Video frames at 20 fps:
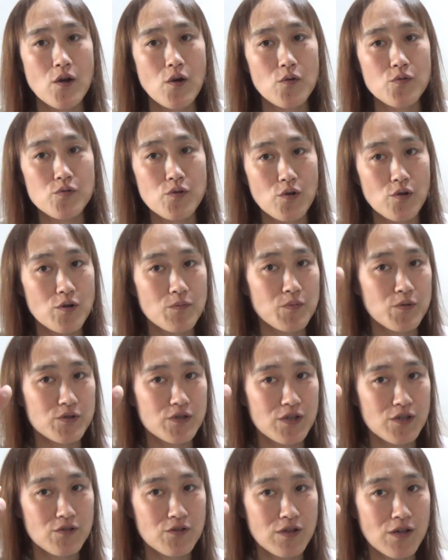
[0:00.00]
お風呂これ持っ
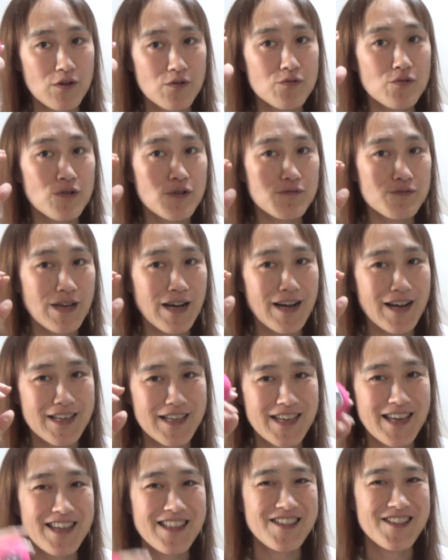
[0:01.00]
ていっといたお風呂で歌が
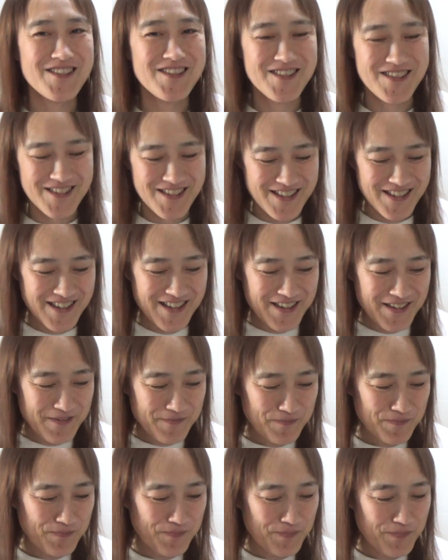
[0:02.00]
聴け
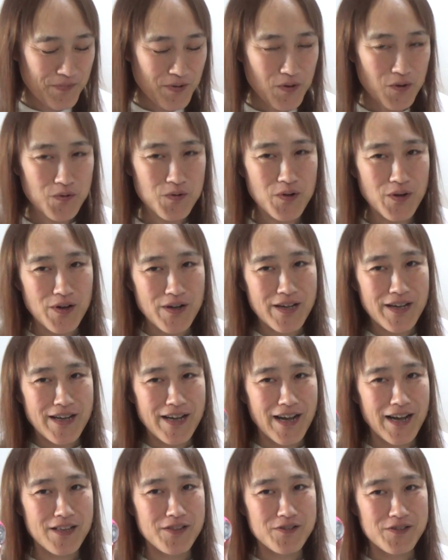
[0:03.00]
んの。うん、お風呂
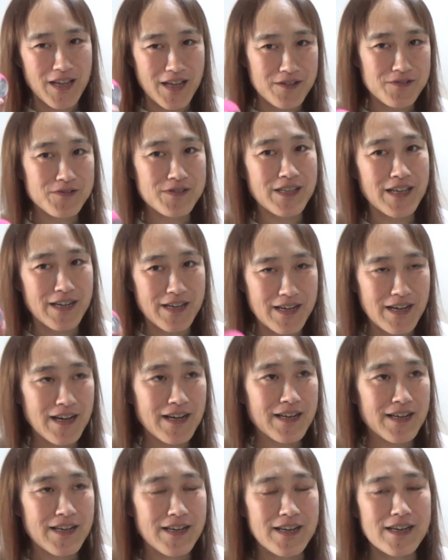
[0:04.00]
入んの退屈やんか。
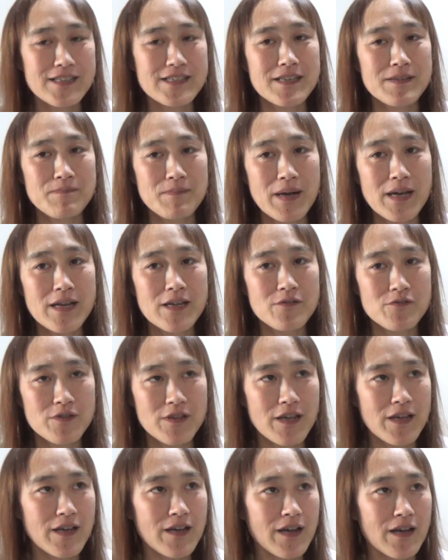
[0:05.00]
あっちゃん前の
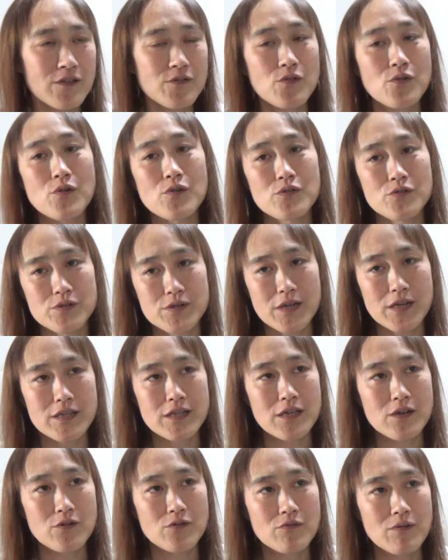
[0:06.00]
ね、アンドロイド使っ
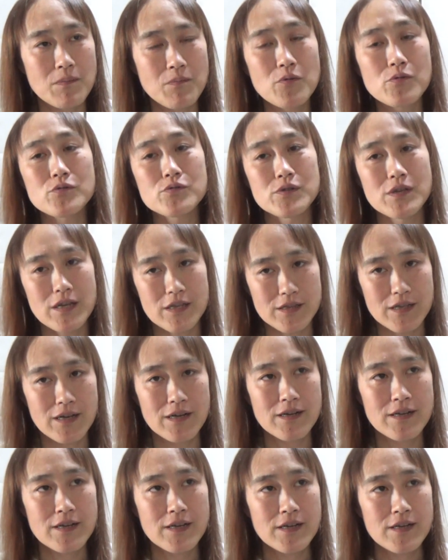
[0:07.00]
てた頃は防水やったの。
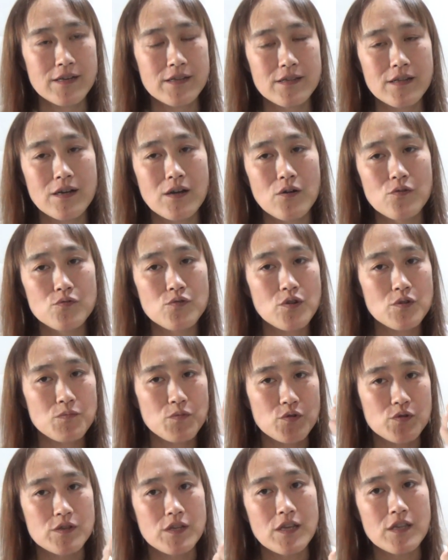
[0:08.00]
だからお風呂に
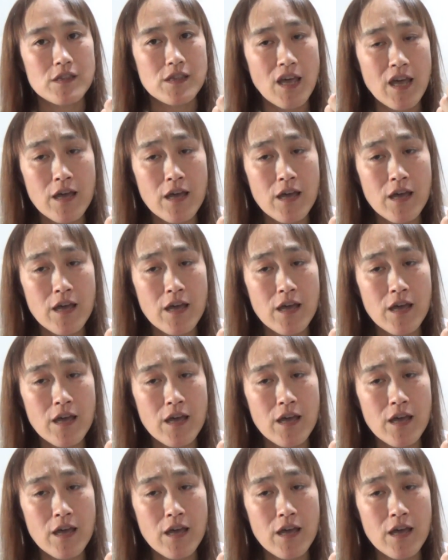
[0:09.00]
持って行って、